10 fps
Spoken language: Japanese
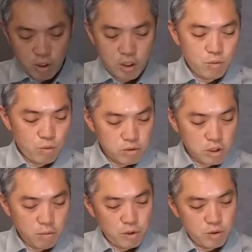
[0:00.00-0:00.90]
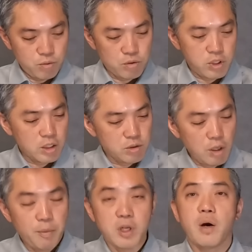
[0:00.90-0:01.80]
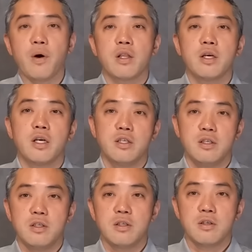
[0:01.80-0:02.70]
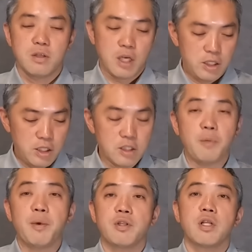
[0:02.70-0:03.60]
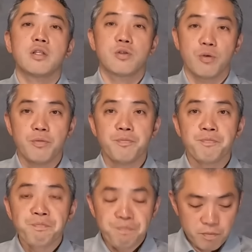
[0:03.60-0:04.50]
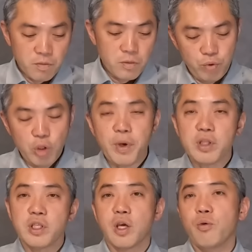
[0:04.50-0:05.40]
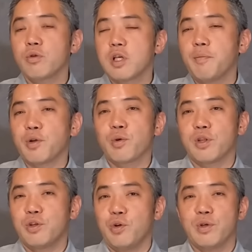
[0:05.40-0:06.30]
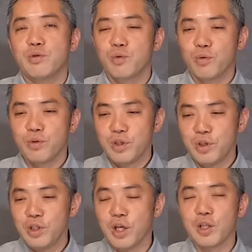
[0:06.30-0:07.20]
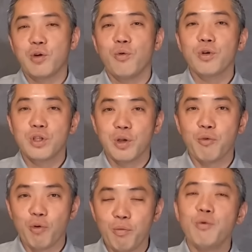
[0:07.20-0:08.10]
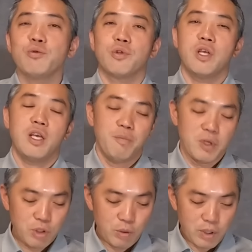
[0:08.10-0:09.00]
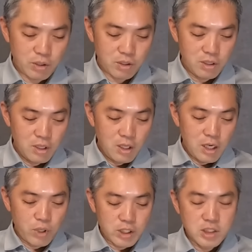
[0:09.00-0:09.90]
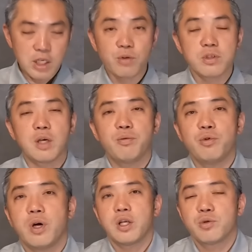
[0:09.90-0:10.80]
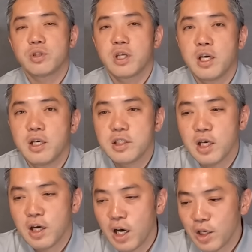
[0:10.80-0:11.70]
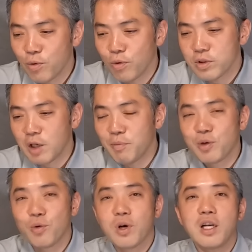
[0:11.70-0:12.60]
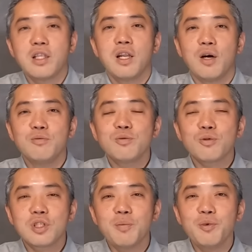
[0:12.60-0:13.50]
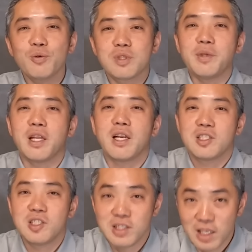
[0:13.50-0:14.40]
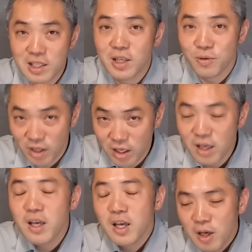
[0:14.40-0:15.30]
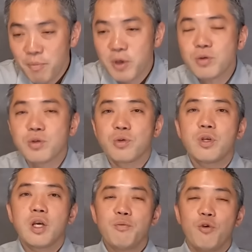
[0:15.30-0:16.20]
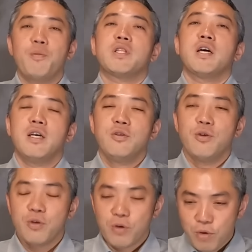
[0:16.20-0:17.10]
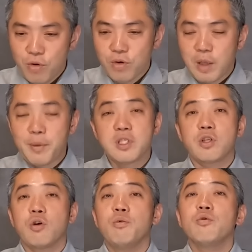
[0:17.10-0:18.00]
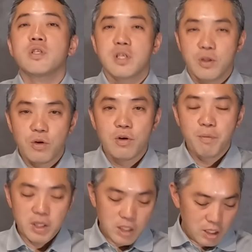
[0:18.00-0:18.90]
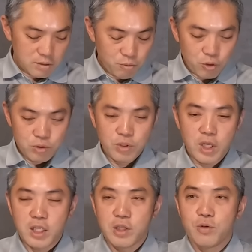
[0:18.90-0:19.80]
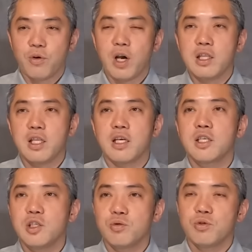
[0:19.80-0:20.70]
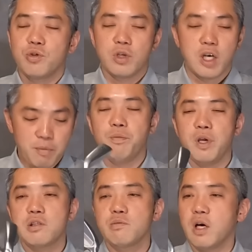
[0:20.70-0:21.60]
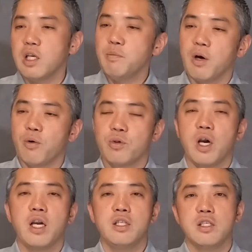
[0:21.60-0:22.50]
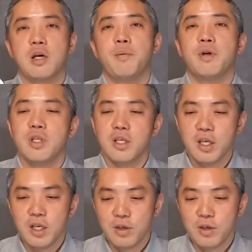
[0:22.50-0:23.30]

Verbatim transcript: i530 のサイズとあんまり変わらない i230 なんですよ。上のバンドだけ530とかっていうのはちょっといいなって本気で思うので、まあ、それはこの間シダルのスタッフ話をしたらじゃあ i530 を借りてラウンドしてみようぜみたいな話になったのでまあ、ちょっとその辺もまたいろいろこう試したいとは思うんですけど、まあ、ただ僕の中での判断基準というか、ベースは今この i 2 3番に移っ